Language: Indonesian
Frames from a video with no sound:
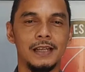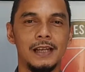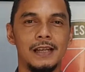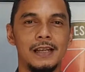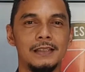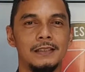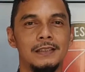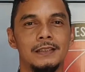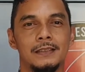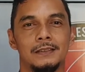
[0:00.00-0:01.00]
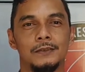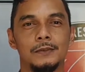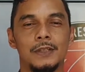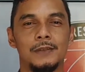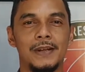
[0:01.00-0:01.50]
JA,
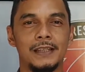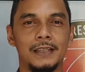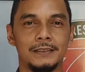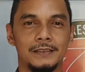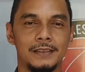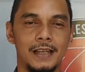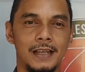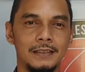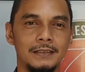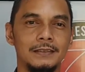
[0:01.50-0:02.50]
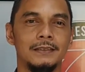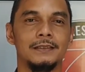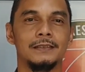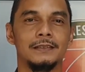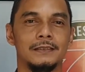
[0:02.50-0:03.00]
dua paket sedang,
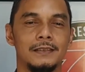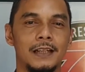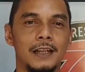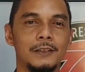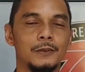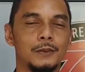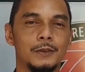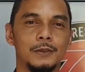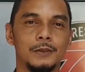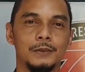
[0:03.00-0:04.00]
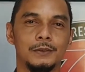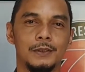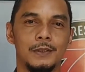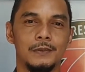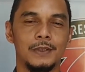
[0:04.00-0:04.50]
sedangkan untuk
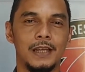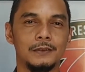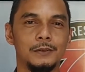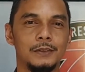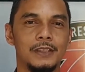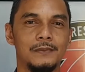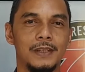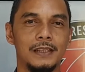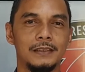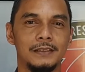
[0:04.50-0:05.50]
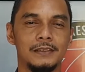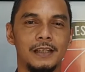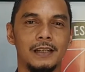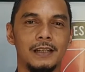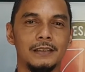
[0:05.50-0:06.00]
pelaku atas nama
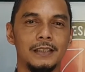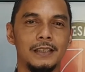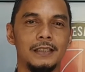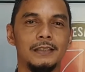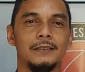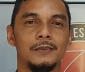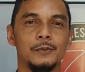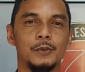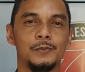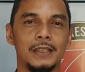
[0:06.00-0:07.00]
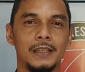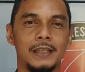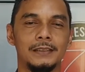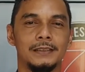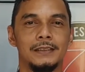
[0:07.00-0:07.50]
inisial HT 10
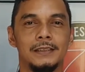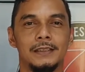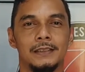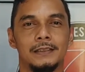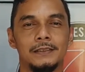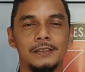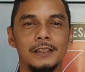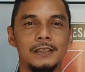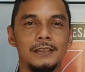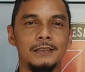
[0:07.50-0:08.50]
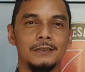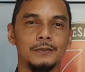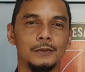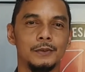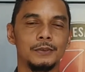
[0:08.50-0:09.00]
paket kecil
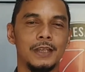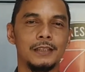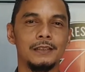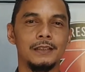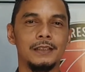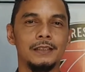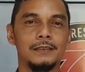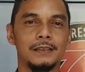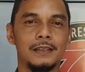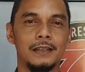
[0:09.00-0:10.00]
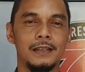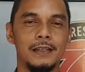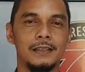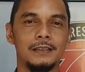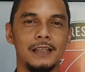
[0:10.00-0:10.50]
untuk saat ini
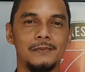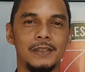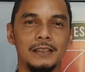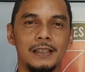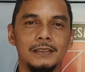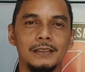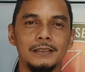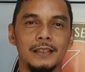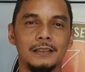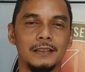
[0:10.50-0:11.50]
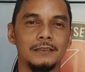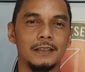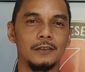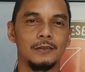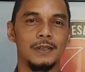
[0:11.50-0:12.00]
tersangka kita amankan di Satres
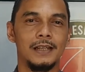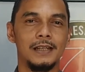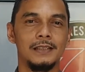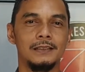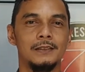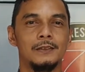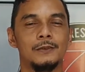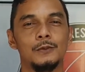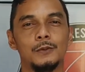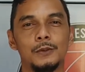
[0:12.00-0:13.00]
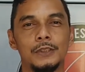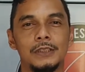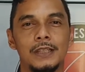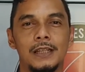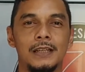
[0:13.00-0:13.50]
Narkoba untuk
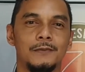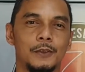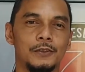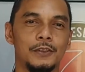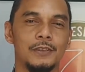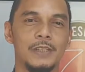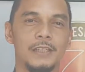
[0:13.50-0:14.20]
kita proses